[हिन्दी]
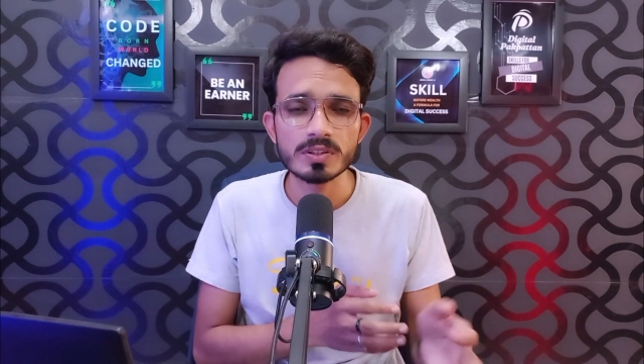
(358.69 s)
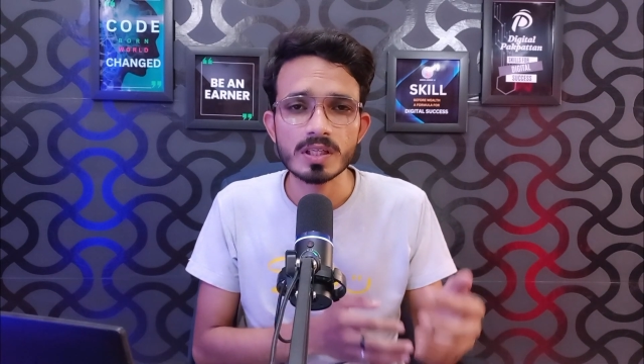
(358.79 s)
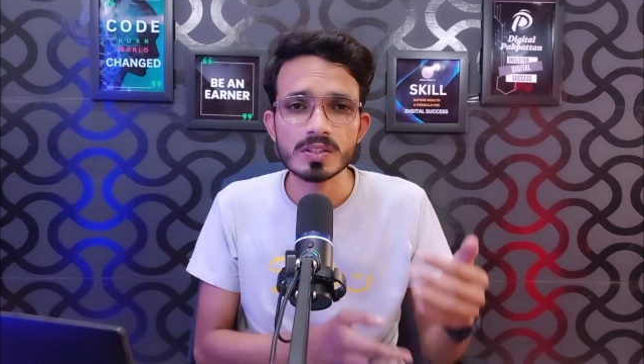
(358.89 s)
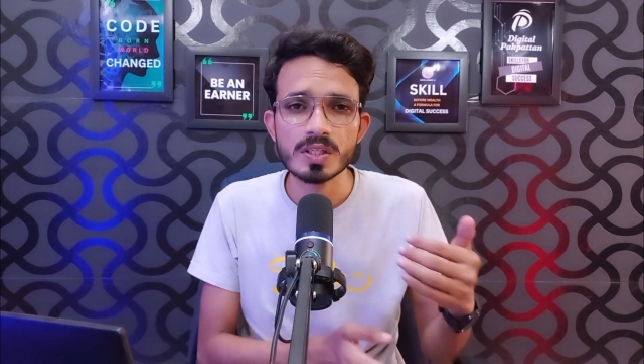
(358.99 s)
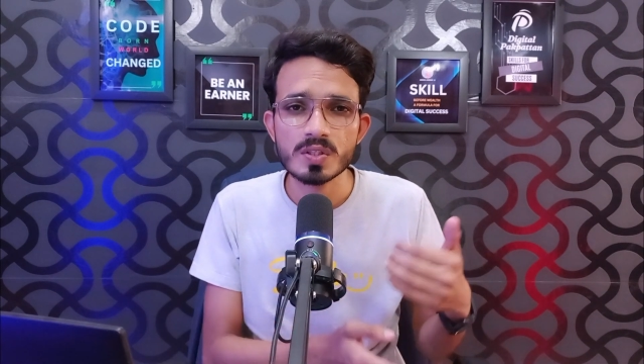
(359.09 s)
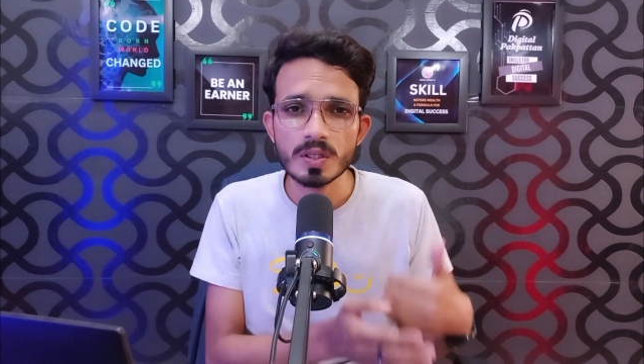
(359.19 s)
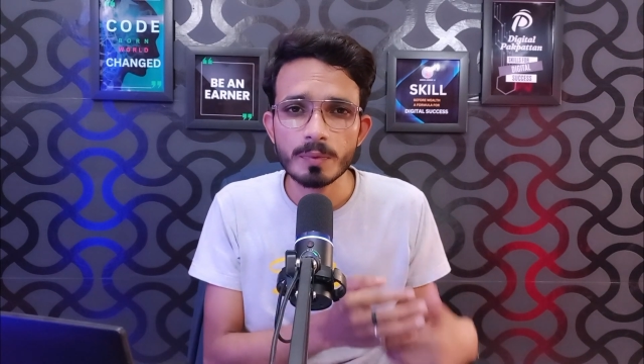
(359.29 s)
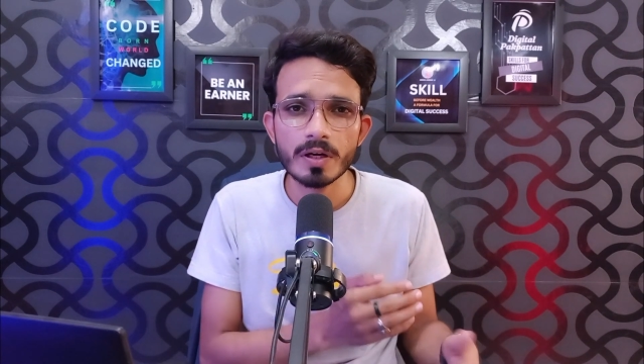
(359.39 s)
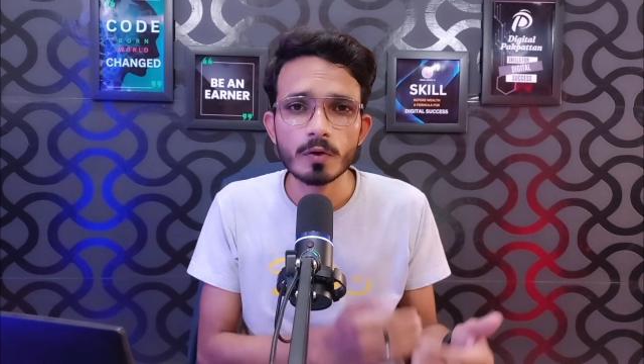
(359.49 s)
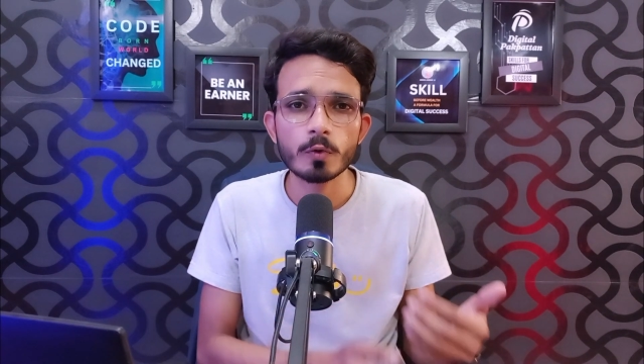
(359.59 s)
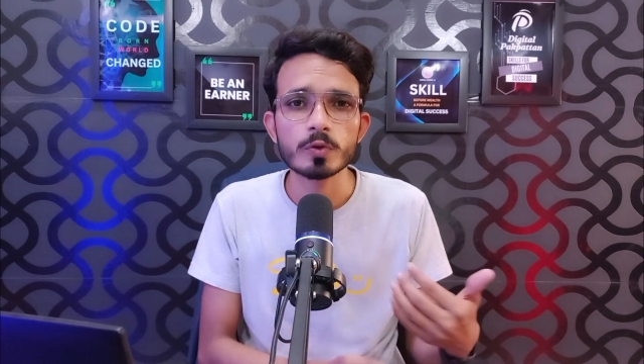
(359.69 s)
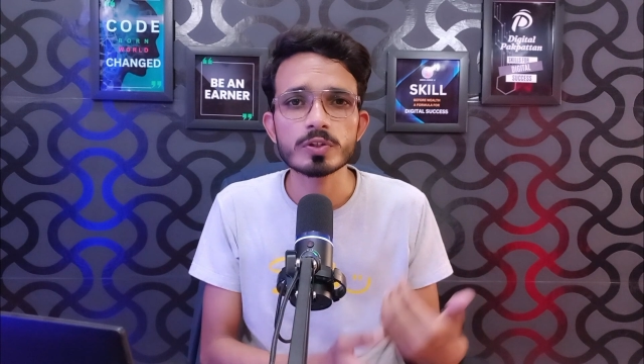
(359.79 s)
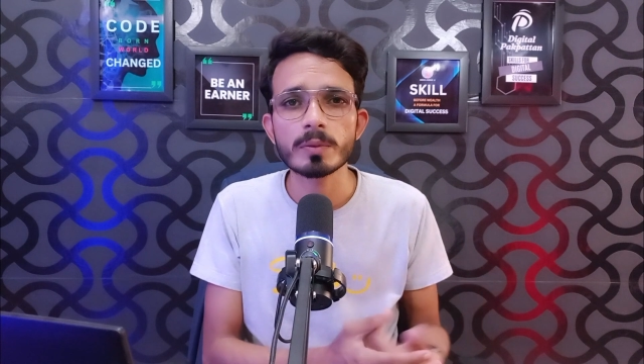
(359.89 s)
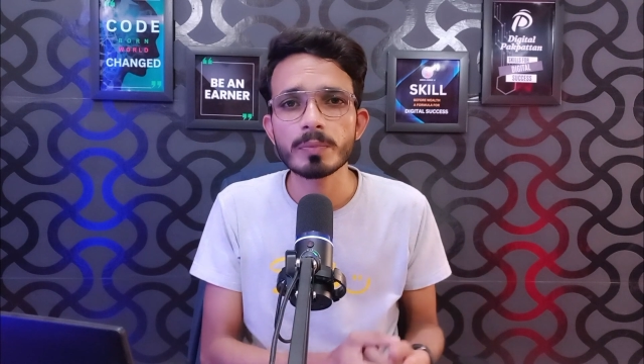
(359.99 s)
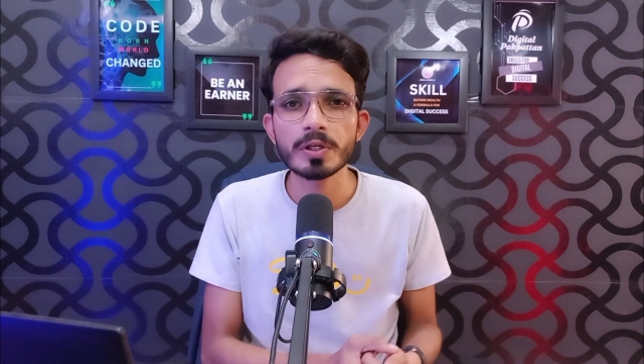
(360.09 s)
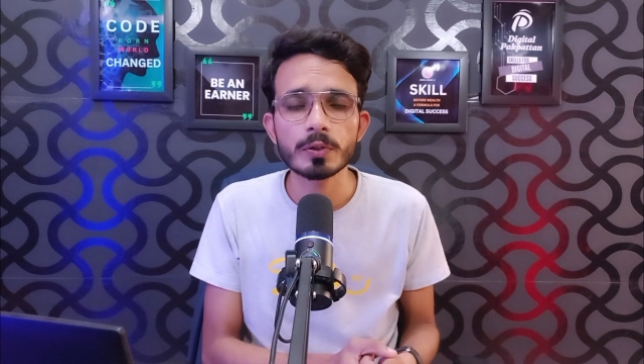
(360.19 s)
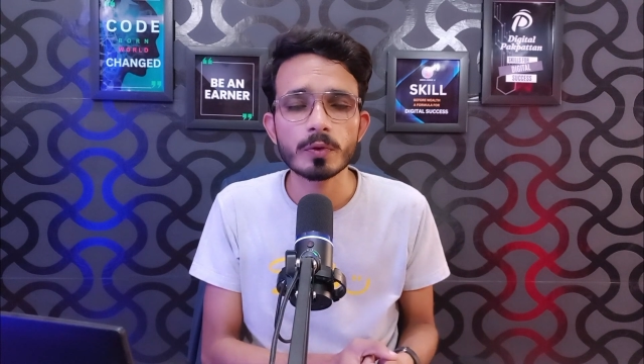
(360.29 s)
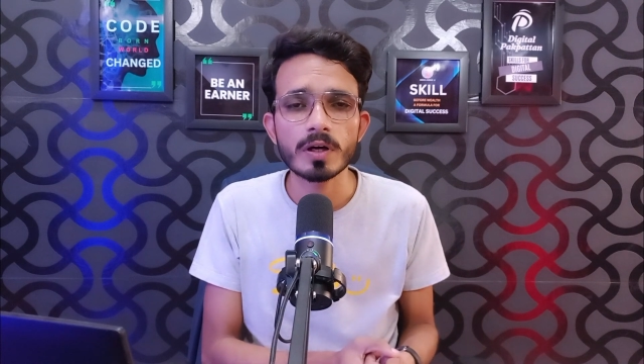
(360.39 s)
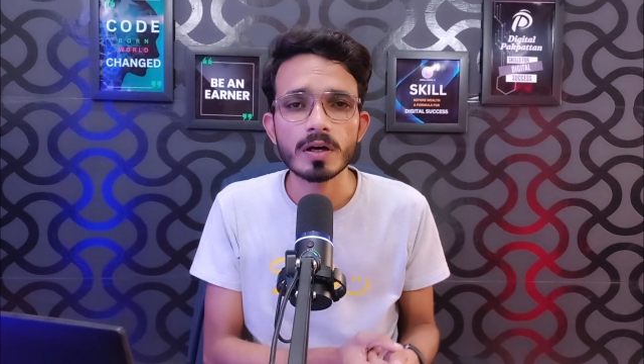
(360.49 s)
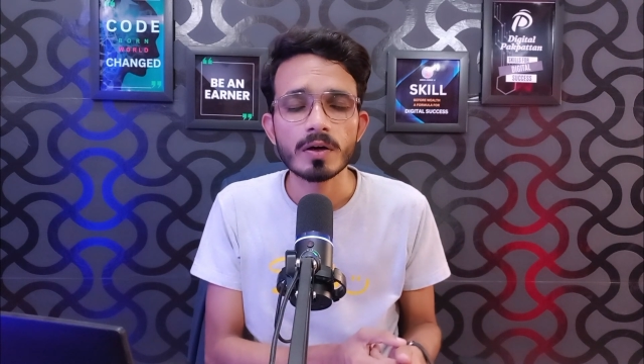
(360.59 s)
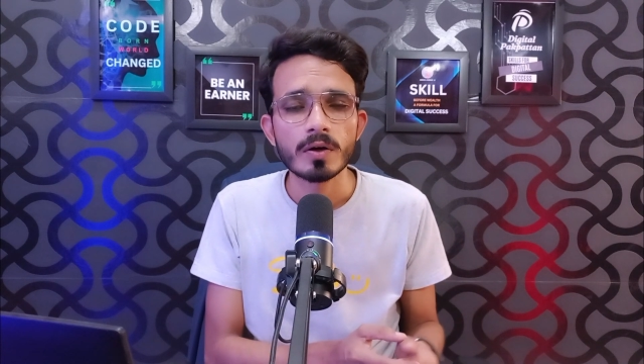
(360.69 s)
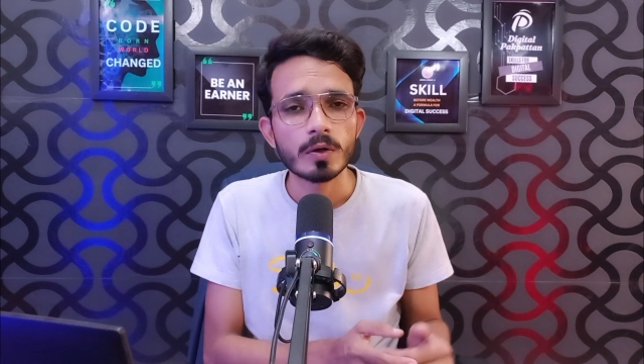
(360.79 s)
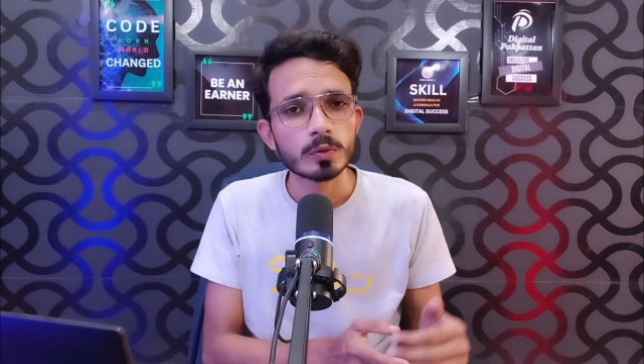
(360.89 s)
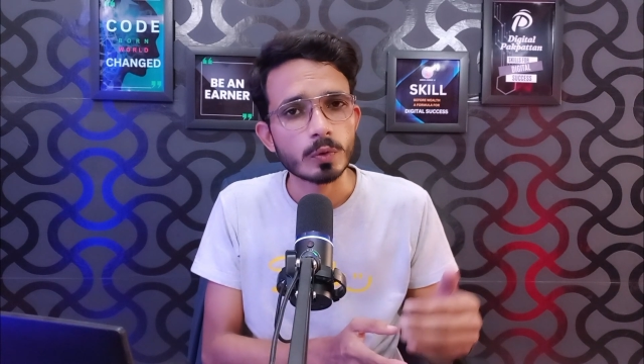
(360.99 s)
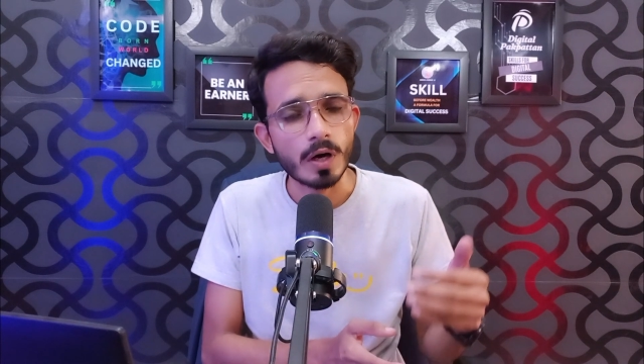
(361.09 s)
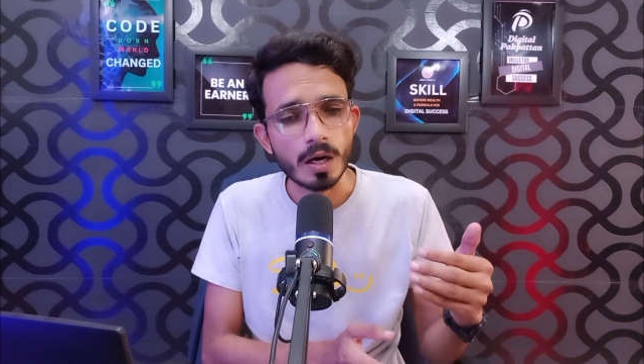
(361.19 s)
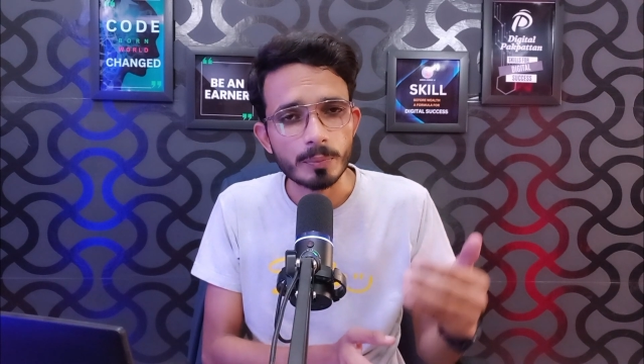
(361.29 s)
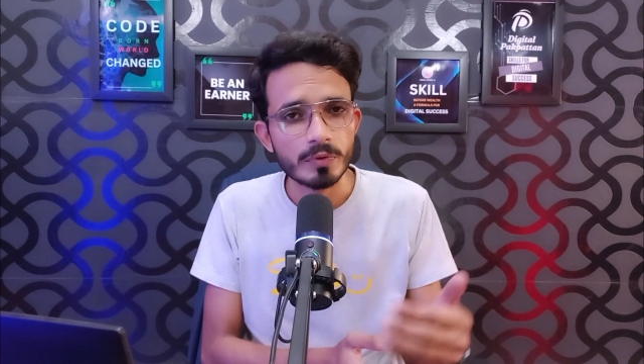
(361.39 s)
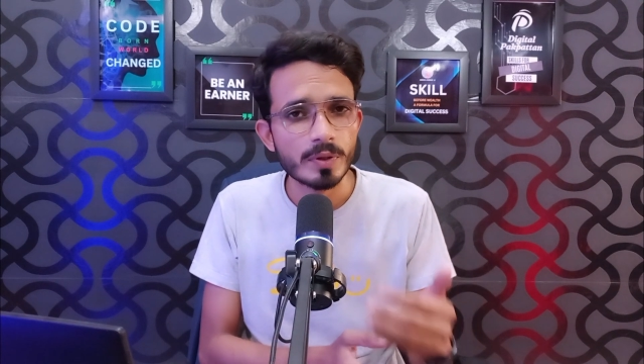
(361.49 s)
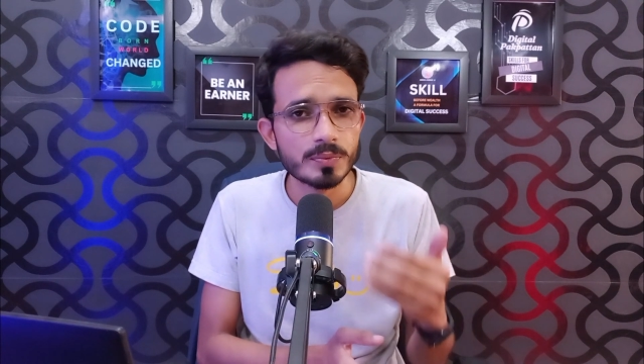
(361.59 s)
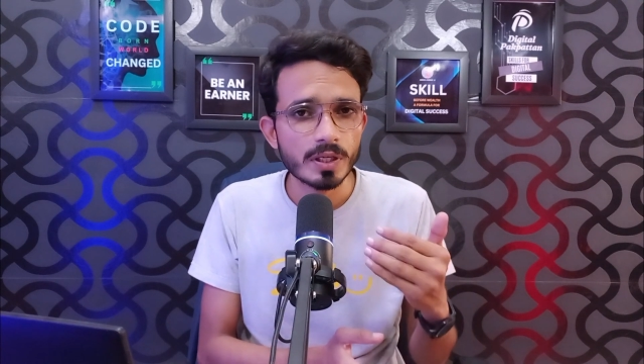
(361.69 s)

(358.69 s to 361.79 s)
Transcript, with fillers: जैसे ही हमारा कोर्स कंप्लीट होगा तो आपकी वेबसाइट